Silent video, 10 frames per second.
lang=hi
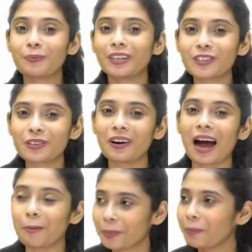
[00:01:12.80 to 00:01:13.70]
तो बच्चों
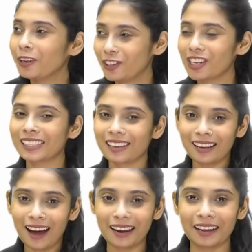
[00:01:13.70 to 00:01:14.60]
आपका भी कुछ ऐसा
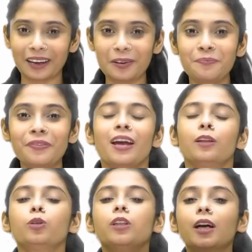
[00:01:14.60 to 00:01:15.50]
ही हाल है क्या
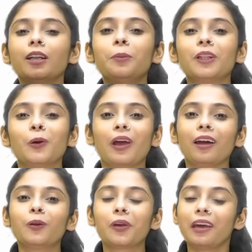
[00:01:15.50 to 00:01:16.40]
तो दिक्कत मत लो
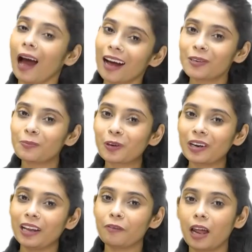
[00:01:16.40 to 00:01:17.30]
यार क्योंकि आज हम लोग
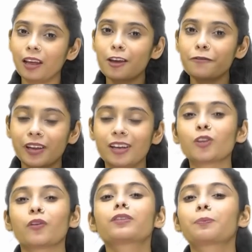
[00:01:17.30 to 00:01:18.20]
करने वाले हैं
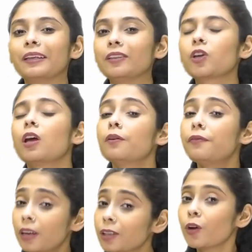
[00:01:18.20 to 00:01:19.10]
फिगर्स ऑफ स्पीच
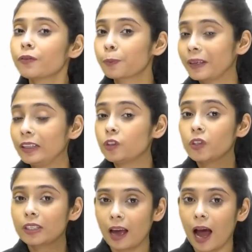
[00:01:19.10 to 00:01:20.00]
फिगर्स ऑफ स्पीच
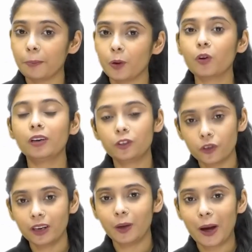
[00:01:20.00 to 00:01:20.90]
जिसे आप लोग
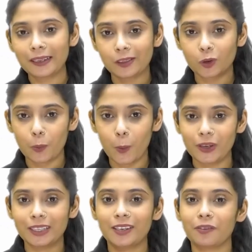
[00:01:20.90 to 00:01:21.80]
लिटरेरी डिवाइसेस और
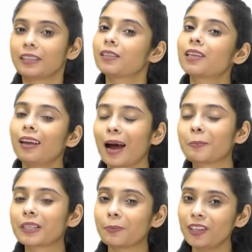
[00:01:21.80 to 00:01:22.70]
पोएटिक डिवाइसेस के
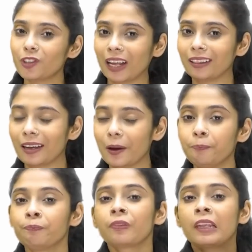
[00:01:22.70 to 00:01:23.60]
नाम से भी जानते
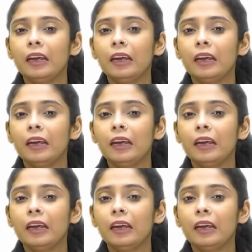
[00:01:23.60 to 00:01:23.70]
हैं